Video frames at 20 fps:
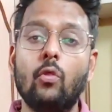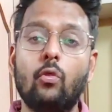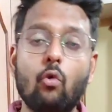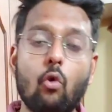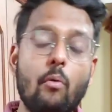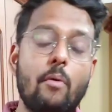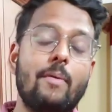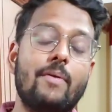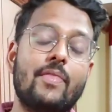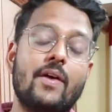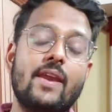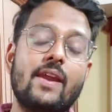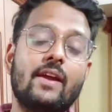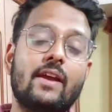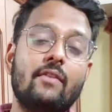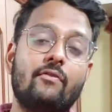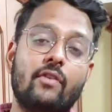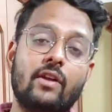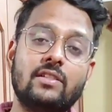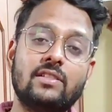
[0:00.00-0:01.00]
तो वो भी बता रहा
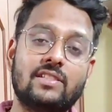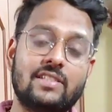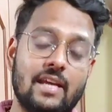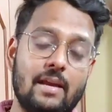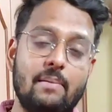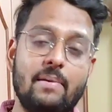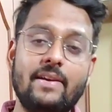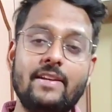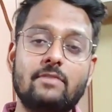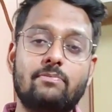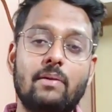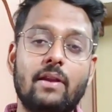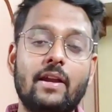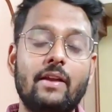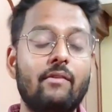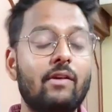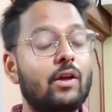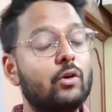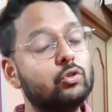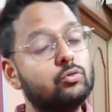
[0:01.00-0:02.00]
है कि फ्रेंड्स सेम ही डिस्प्ले
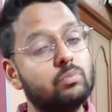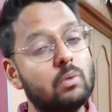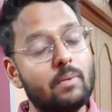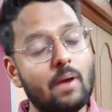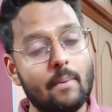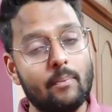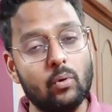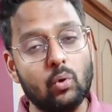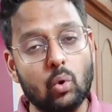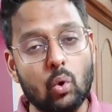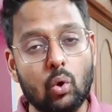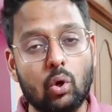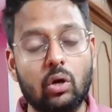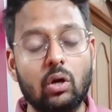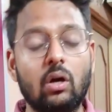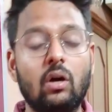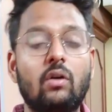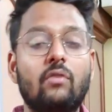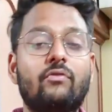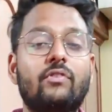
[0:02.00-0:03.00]
आने वाला है उसमें भी आप लोगों को
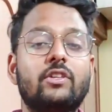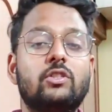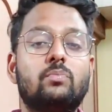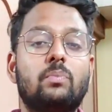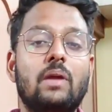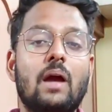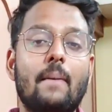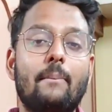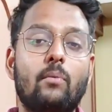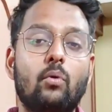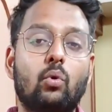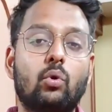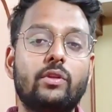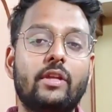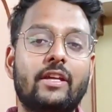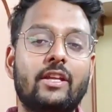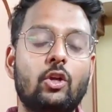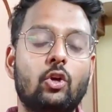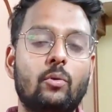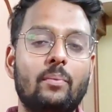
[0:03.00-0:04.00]
कर्व डिस्प्ले आप लोगों को
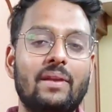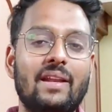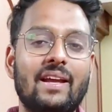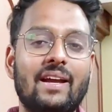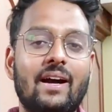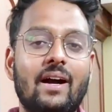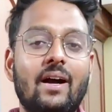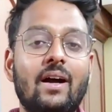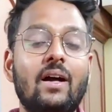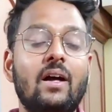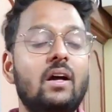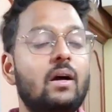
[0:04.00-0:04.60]
देखने को मिलेगा